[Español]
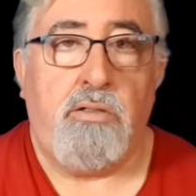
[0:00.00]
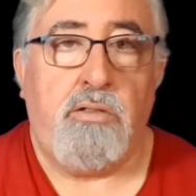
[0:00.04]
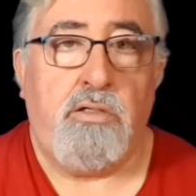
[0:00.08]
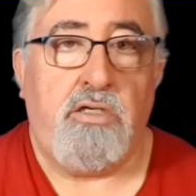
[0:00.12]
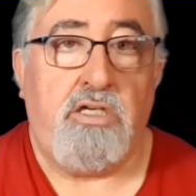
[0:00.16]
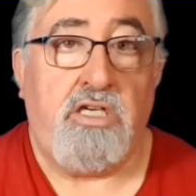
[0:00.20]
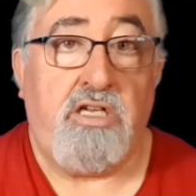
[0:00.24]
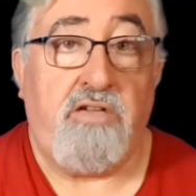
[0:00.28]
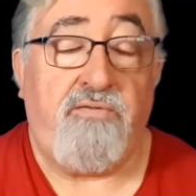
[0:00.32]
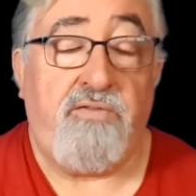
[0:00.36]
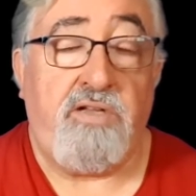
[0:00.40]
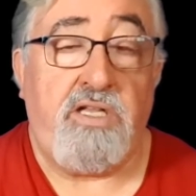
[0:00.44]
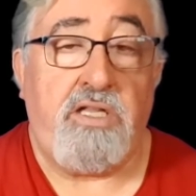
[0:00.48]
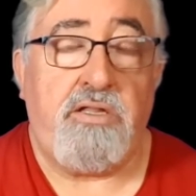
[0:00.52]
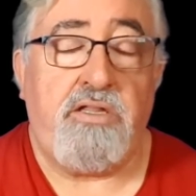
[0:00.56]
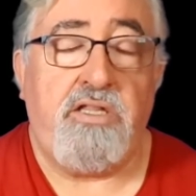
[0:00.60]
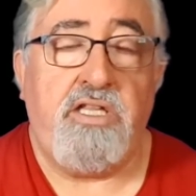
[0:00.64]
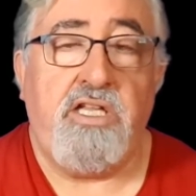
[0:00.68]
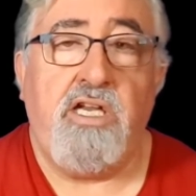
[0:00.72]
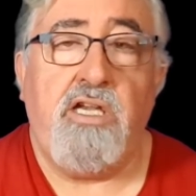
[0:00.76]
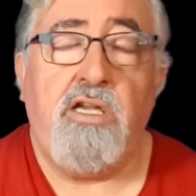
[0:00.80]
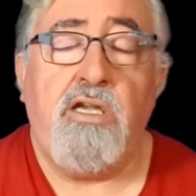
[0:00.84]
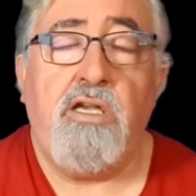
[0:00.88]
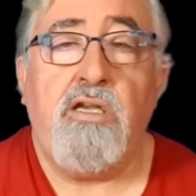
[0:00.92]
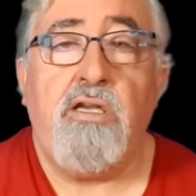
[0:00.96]

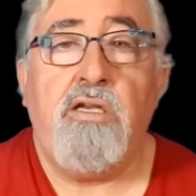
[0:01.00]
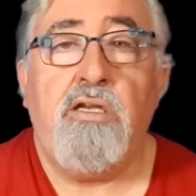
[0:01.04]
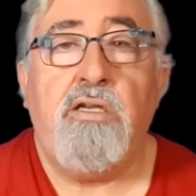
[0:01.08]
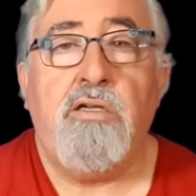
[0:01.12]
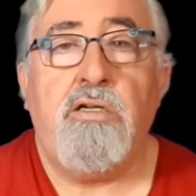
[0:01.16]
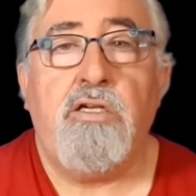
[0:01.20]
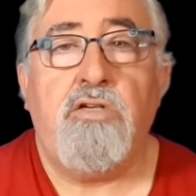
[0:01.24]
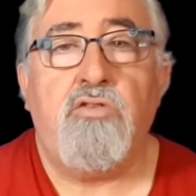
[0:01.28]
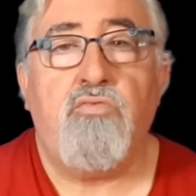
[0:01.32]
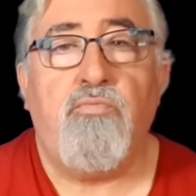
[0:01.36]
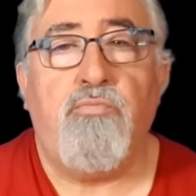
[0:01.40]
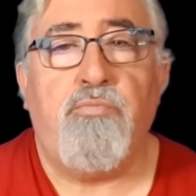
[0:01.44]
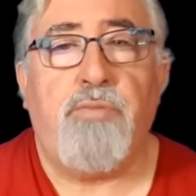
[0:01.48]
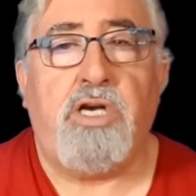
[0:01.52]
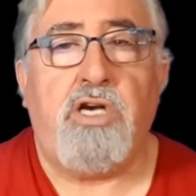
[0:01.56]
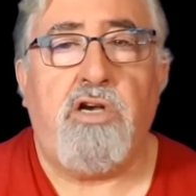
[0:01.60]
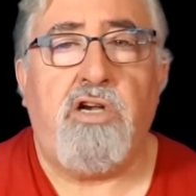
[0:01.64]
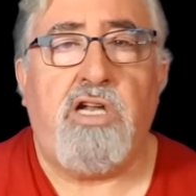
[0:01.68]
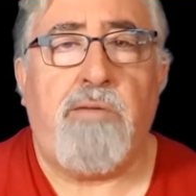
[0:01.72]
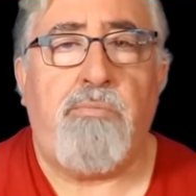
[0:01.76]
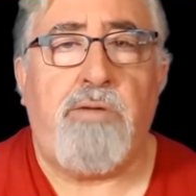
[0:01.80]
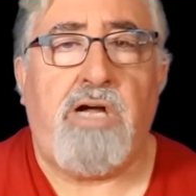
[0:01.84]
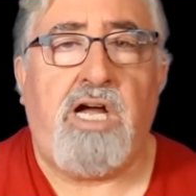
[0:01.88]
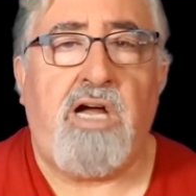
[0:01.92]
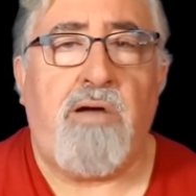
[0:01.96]
difícil, es un
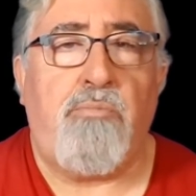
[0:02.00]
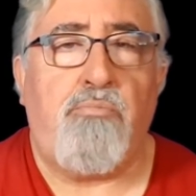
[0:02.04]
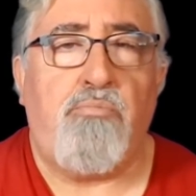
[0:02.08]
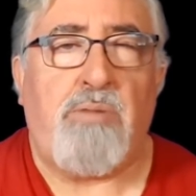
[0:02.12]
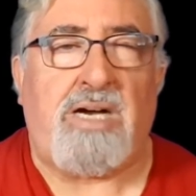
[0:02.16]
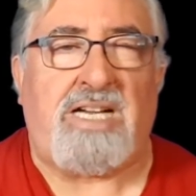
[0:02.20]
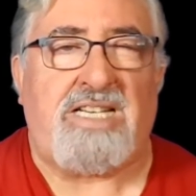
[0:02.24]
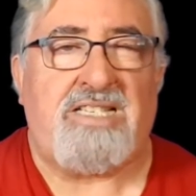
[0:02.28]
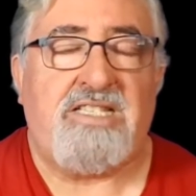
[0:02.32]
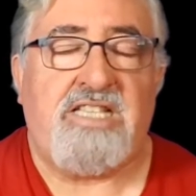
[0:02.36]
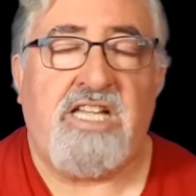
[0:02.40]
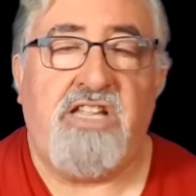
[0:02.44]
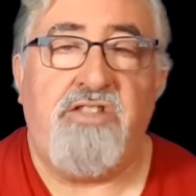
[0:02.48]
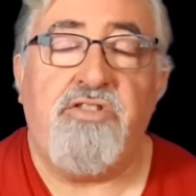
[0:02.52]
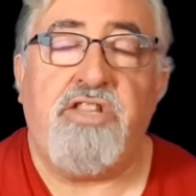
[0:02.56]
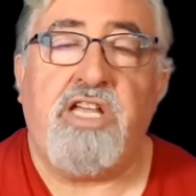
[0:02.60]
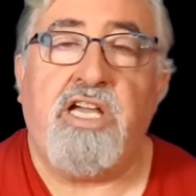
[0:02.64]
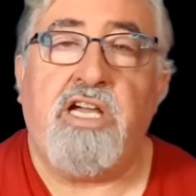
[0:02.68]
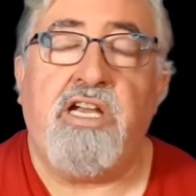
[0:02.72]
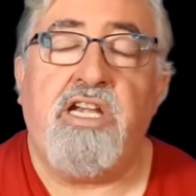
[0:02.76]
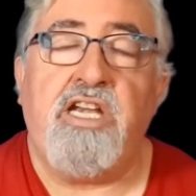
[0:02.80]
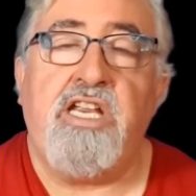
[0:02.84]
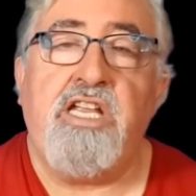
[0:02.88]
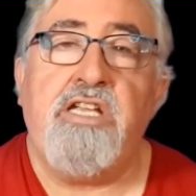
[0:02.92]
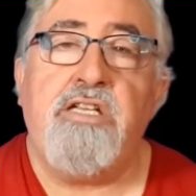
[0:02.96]
panorama bastante
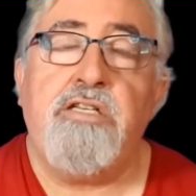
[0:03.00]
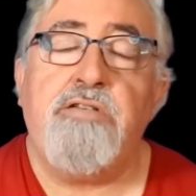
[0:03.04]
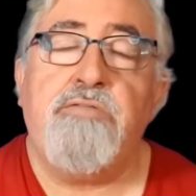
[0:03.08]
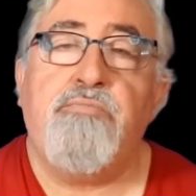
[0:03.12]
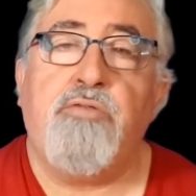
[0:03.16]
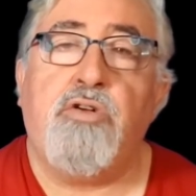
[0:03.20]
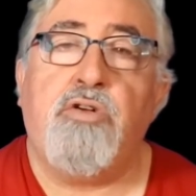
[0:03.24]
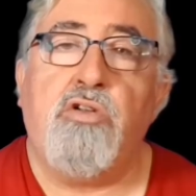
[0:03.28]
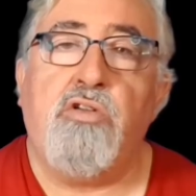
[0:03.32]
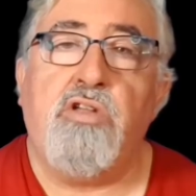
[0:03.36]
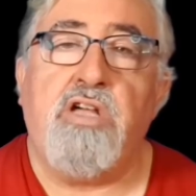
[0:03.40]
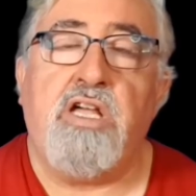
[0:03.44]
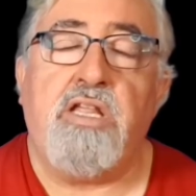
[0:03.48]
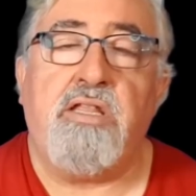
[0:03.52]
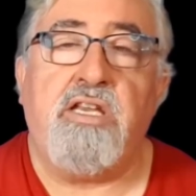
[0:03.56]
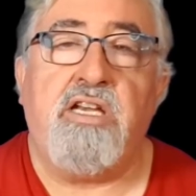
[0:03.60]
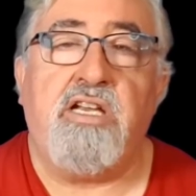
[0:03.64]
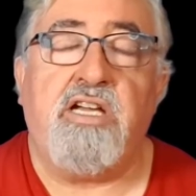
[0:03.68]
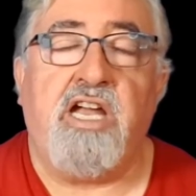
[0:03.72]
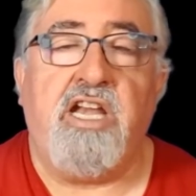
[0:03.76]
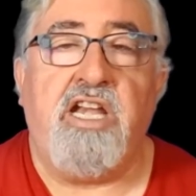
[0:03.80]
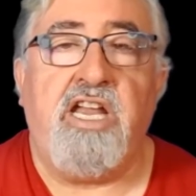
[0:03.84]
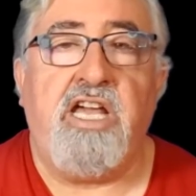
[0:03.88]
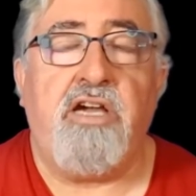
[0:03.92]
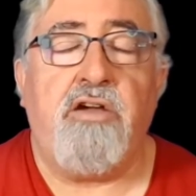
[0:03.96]
gris, no decir
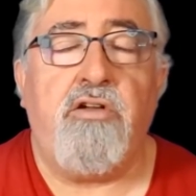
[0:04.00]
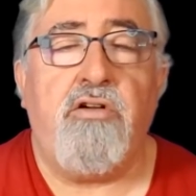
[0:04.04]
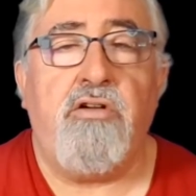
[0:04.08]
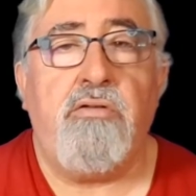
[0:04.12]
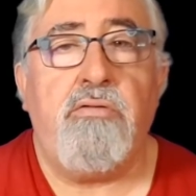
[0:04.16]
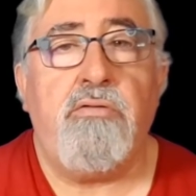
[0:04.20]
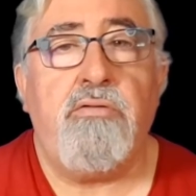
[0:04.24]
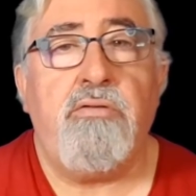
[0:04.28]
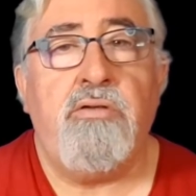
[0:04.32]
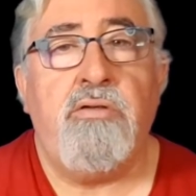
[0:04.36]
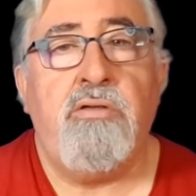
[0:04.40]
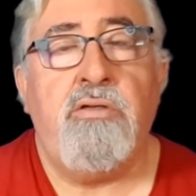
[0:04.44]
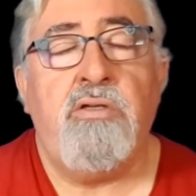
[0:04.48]
que negro,